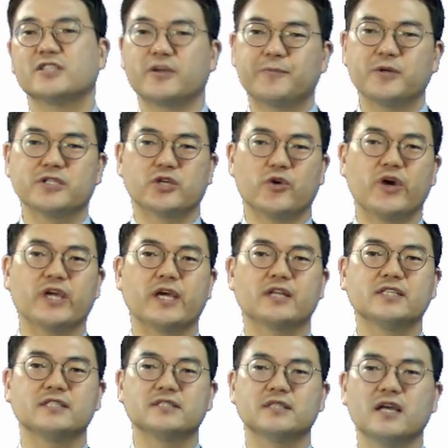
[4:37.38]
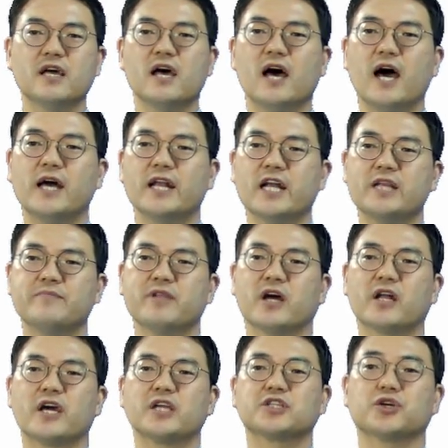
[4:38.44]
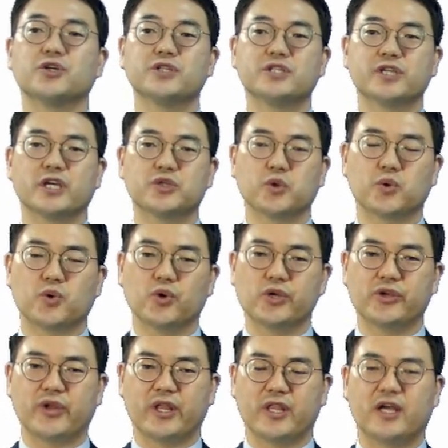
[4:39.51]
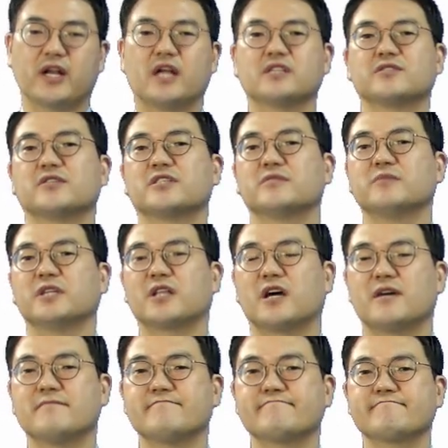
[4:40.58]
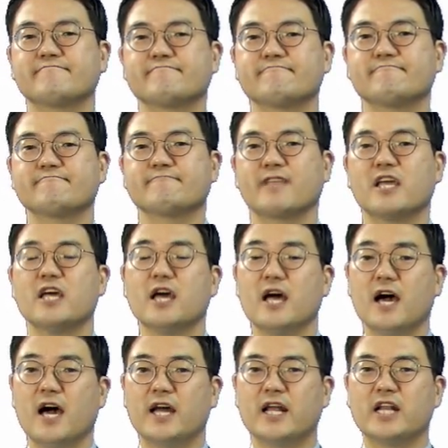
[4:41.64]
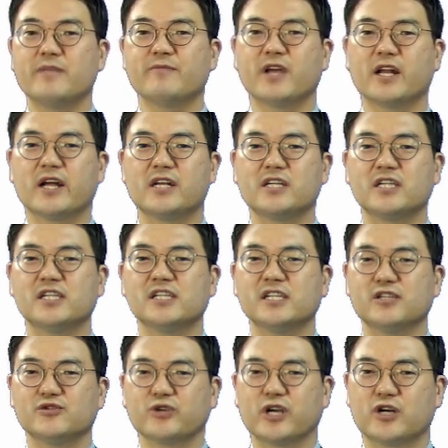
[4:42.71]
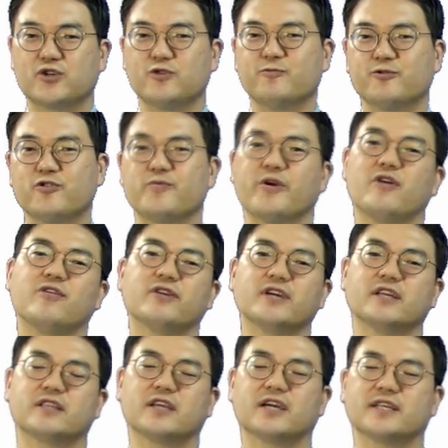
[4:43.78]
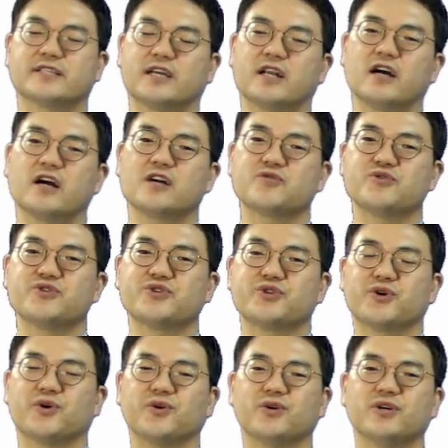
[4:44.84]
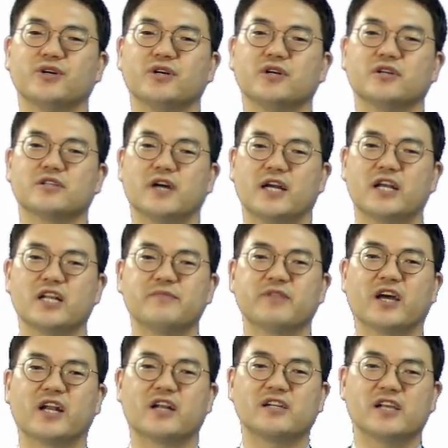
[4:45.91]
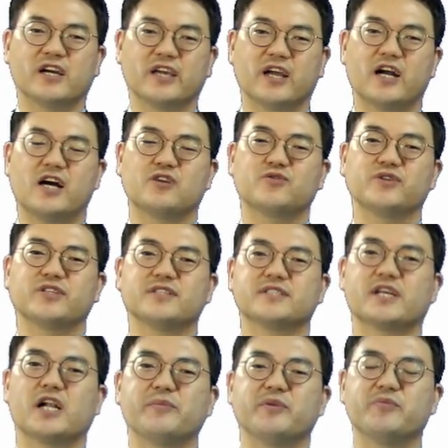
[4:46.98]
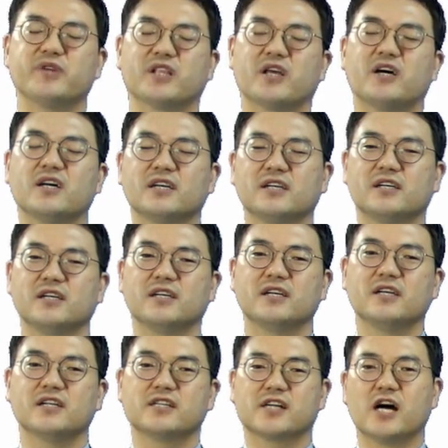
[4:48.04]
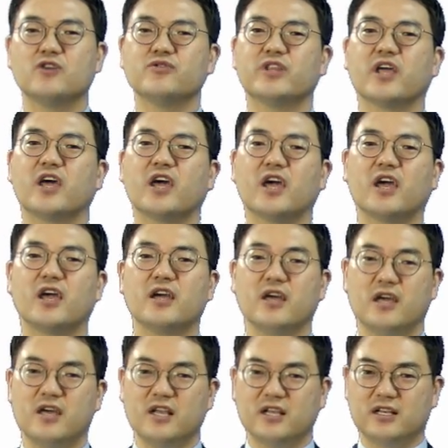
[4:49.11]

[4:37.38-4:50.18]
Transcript: 첫 번째 회개는 하나님 나라의 전제 조건이 된다라는 것입니다. 하나님 나라를 우리가 꿈꾸며 이 땅에 살아가고 있죠. 그 하나님 나라를 향해 가고 있는 삶입니다. 그 가운데